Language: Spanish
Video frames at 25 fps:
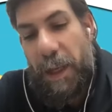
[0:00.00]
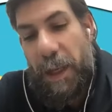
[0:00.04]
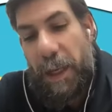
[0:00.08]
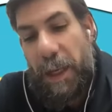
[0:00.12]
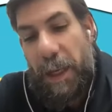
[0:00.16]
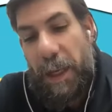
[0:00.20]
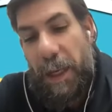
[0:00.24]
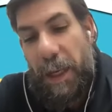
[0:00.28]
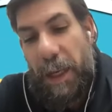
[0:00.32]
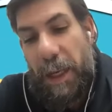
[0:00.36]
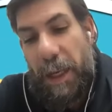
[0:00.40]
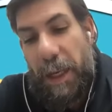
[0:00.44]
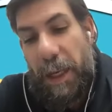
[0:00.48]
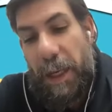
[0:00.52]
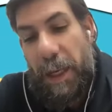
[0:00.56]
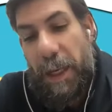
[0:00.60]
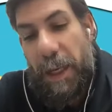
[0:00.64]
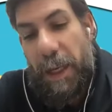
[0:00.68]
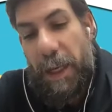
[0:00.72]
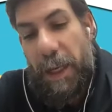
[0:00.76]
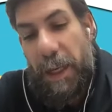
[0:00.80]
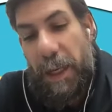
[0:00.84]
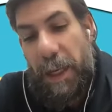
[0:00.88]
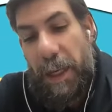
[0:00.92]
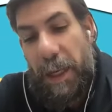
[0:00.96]

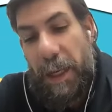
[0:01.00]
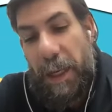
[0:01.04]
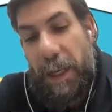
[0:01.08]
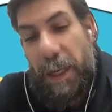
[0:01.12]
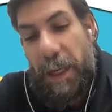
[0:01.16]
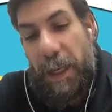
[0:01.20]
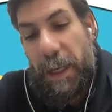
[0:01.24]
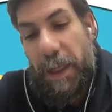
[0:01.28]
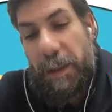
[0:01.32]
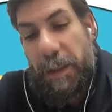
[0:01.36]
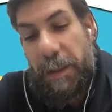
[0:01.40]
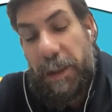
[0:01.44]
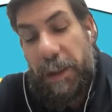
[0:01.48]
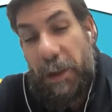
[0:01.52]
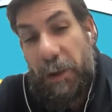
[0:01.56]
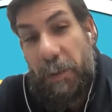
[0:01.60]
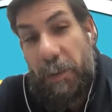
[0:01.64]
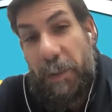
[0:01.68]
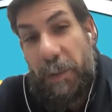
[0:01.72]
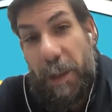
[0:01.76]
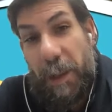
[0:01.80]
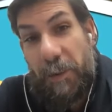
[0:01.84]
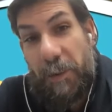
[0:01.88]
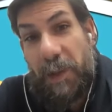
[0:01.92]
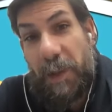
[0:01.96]
Eh, si lo
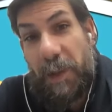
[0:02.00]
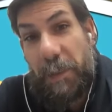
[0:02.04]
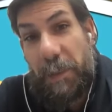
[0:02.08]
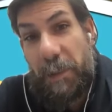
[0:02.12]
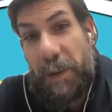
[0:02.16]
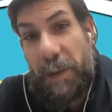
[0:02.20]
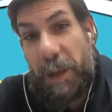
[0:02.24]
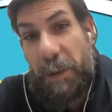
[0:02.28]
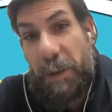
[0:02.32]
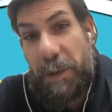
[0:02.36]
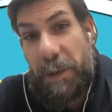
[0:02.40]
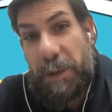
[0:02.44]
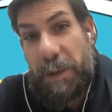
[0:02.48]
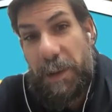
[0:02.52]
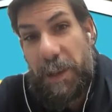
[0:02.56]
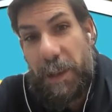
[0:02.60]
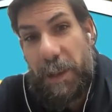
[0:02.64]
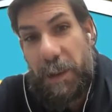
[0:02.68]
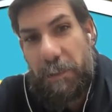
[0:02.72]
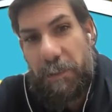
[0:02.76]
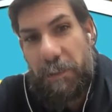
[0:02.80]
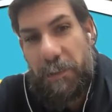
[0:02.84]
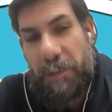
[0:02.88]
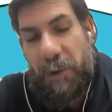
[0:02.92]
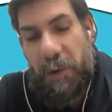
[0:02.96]
miramos a primera
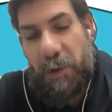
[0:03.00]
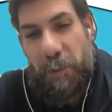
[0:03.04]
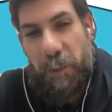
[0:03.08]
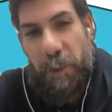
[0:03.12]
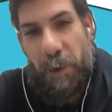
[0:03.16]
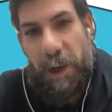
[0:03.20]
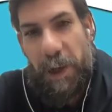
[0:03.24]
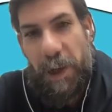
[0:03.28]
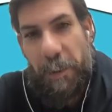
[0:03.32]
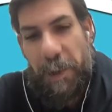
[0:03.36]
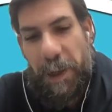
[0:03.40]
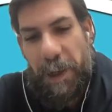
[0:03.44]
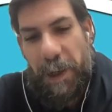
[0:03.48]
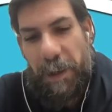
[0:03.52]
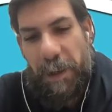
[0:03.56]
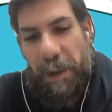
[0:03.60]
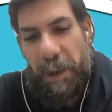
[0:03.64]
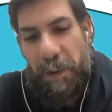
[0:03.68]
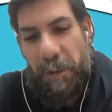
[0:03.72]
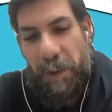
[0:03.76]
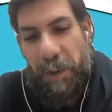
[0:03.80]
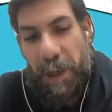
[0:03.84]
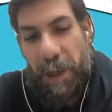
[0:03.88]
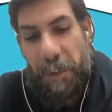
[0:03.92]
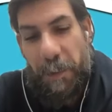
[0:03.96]
vista, nos podría
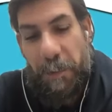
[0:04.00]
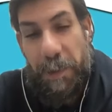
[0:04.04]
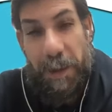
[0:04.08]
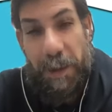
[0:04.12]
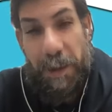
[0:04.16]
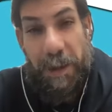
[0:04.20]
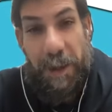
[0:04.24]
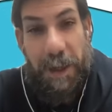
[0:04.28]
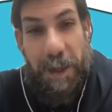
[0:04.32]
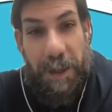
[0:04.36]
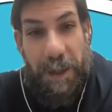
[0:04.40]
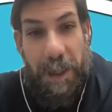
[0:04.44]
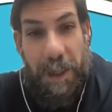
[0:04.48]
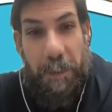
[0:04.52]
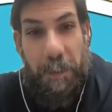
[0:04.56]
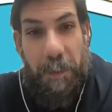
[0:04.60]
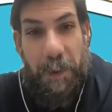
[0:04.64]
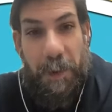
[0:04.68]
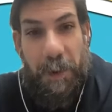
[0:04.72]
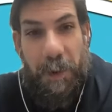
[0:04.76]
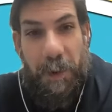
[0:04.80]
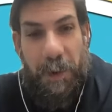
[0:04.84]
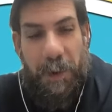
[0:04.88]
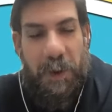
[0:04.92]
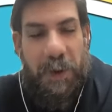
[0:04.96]
parecer una pérdida de
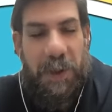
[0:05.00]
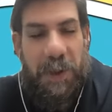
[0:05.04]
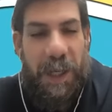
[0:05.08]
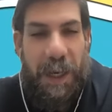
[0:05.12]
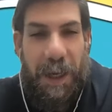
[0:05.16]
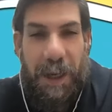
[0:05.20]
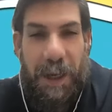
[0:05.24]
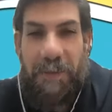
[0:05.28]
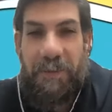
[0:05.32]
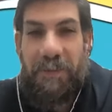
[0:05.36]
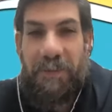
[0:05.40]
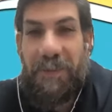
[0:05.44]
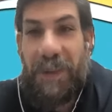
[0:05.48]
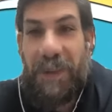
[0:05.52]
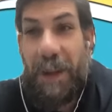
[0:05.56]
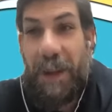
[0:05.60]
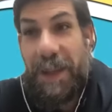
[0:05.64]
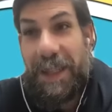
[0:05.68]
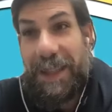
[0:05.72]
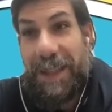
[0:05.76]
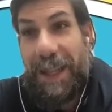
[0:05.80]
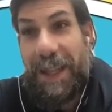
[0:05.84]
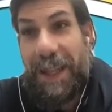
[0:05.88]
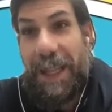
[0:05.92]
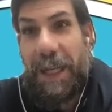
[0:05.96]
tiempo, ¿no? O sea, la
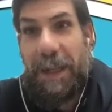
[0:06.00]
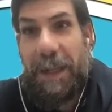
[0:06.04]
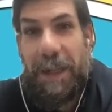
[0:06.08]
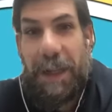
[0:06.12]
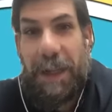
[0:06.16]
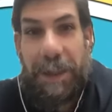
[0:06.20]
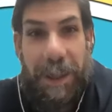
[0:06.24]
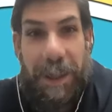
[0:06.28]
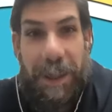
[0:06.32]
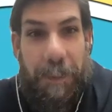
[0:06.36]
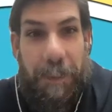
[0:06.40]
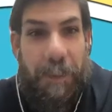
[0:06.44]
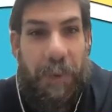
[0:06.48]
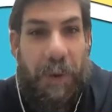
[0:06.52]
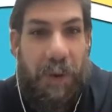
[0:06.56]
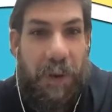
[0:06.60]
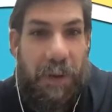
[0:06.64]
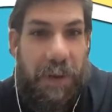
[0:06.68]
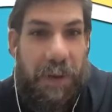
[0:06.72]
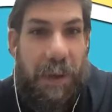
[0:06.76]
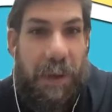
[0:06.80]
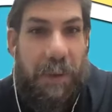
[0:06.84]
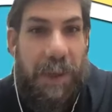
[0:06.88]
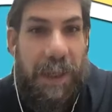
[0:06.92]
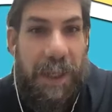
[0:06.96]
mitad del tiempo de
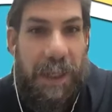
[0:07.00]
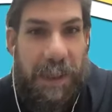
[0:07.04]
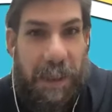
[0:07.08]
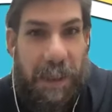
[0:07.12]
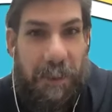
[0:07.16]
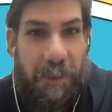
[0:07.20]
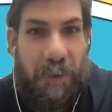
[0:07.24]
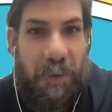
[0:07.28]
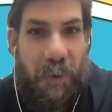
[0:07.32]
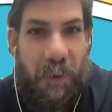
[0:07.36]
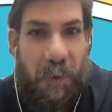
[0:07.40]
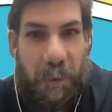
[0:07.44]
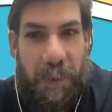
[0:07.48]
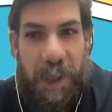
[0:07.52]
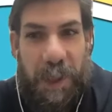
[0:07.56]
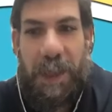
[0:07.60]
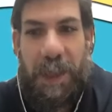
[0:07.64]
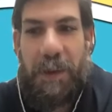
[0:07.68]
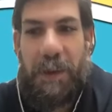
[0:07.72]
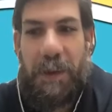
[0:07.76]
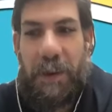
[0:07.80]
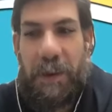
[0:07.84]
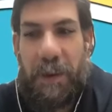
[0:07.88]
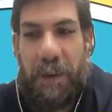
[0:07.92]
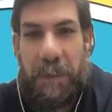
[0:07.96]
nuestra vida estamos
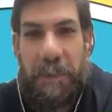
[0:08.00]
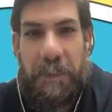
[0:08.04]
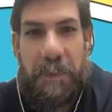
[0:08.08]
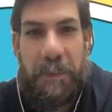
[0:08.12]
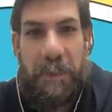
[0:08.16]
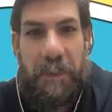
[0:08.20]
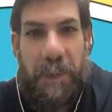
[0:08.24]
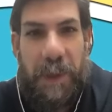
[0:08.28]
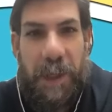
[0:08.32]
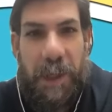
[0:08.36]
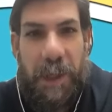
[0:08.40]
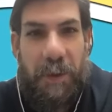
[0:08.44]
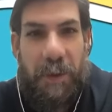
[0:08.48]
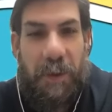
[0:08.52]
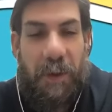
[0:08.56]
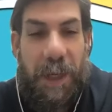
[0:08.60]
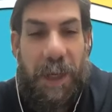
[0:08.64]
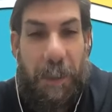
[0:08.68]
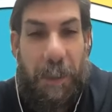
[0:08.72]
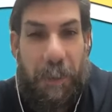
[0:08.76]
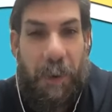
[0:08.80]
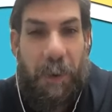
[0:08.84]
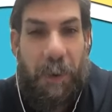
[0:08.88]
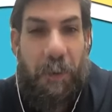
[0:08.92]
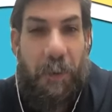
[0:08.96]
durmiendo, ¿no?
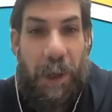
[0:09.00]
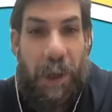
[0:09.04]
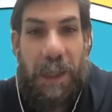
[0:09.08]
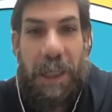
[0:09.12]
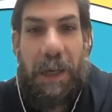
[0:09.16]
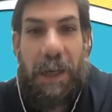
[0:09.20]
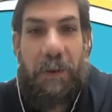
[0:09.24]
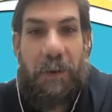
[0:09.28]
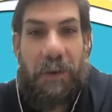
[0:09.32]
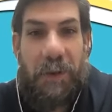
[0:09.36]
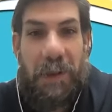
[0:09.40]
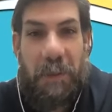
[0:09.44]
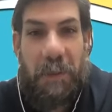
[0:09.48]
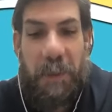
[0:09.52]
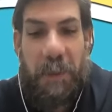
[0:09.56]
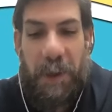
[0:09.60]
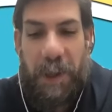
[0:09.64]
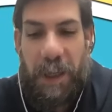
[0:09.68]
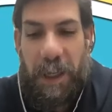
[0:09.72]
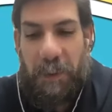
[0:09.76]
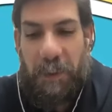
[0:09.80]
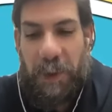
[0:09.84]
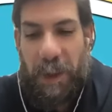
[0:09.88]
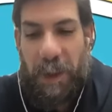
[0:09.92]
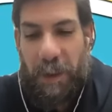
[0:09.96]
¿Cuántas cosas
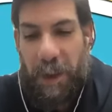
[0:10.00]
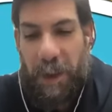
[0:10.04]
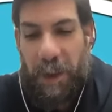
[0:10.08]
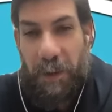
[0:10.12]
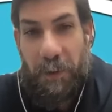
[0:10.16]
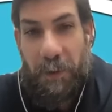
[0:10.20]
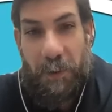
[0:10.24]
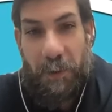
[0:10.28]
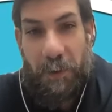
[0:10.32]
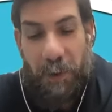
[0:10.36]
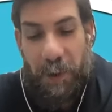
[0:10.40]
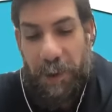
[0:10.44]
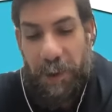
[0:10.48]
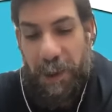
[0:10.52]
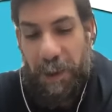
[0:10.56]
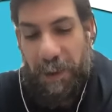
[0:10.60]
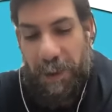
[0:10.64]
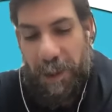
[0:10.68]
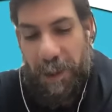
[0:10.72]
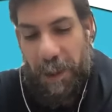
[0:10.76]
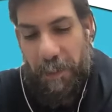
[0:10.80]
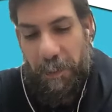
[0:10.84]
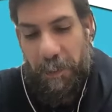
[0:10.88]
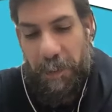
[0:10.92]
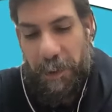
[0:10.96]
podríamos hacer con todo ese
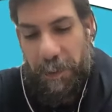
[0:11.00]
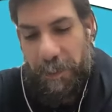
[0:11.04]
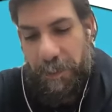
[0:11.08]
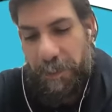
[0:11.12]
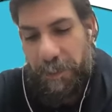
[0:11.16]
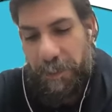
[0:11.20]
tiempo?